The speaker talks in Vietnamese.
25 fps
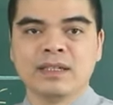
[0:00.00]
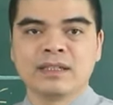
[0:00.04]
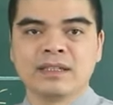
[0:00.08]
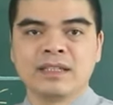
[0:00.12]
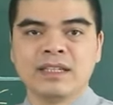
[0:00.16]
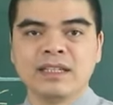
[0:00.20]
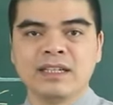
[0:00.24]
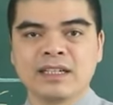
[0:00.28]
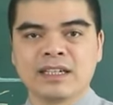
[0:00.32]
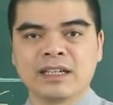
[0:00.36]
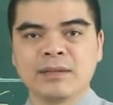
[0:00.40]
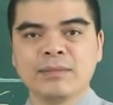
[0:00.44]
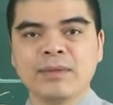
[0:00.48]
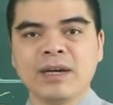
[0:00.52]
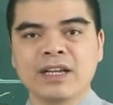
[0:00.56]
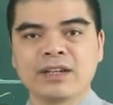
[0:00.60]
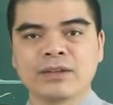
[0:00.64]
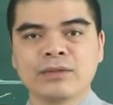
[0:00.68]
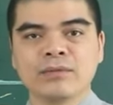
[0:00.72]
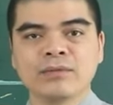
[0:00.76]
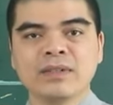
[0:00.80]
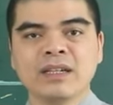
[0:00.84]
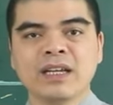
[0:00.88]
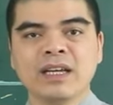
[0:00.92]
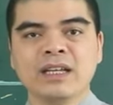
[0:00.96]
thì các bạn
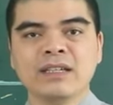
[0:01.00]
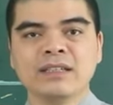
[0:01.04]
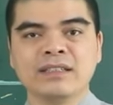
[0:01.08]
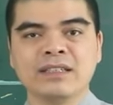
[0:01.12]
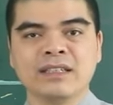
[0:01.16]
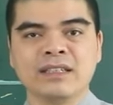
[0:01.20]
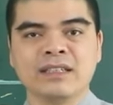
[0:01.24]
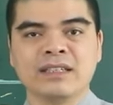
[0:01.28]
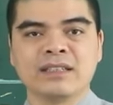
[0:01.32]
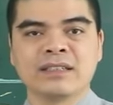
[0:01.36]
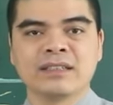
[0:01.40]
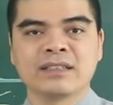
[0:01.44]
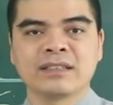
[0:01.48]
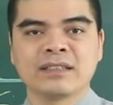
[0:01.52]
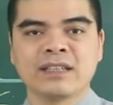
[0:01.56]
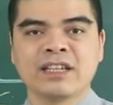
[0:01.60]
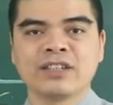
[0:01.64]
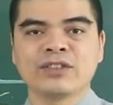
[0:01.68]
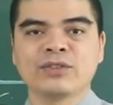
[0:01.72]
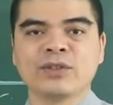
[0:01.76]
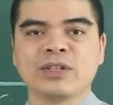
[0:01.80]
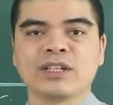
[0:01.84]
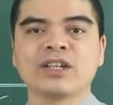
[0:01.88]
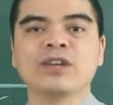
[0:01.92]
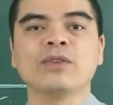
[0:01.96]
cũng nên gì
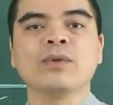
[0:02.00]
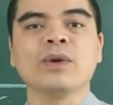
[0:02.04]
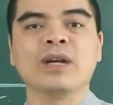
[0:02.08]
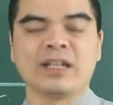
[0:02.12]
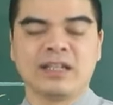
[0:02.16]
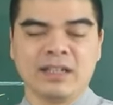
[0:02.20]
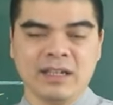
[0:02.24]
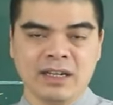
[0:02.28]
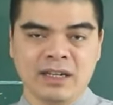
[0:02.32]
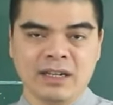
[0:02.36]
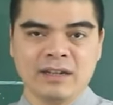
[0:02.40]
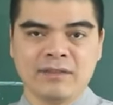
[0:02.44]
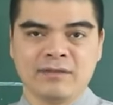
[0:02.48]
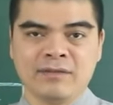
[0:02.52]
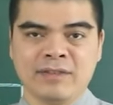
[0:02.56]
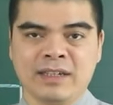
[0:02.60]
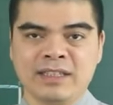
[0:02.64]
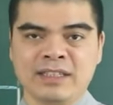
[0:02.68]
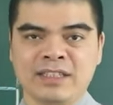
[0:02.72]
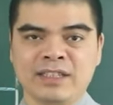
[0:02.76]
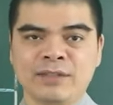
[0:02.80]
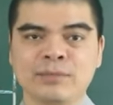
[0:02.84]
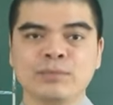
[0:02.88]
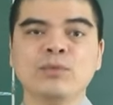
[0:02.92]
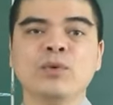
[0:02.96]
thanh toán các khoản nợ và
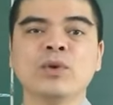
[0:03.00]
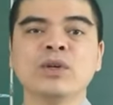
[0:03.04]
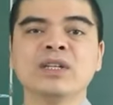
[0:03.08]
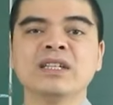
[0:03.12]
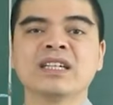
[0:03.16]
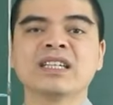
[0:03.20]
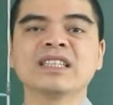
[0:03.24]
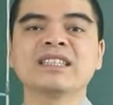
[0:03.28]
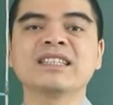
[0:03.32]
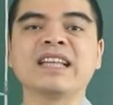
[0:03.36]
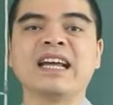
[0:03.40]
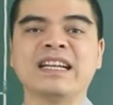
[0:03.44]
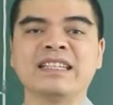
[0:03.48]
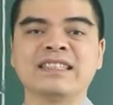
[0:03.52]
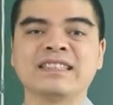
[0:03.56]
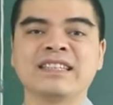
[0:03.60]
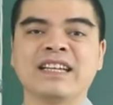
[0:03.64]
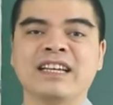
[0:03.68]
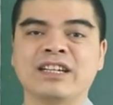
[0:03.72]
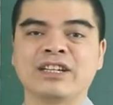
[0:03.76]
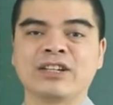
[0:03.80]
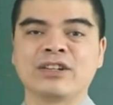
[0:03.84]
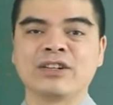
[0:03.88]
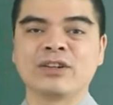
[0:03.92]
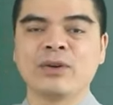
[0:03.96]
gì mua những cái tài
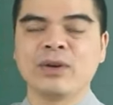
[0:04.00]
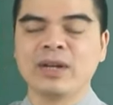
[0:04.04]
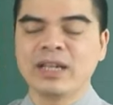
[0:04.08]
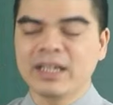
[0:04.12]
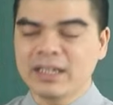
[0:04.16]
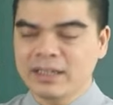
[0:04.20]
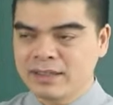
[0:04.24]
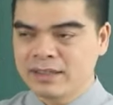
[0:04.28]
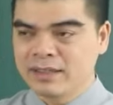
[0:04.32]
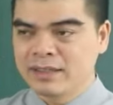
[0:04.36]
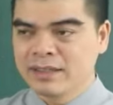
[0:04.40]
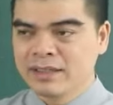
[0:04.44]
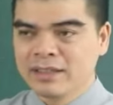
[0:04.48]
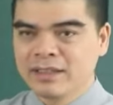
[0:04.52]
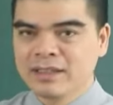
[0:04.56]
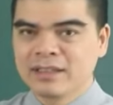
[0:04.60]
sản có ích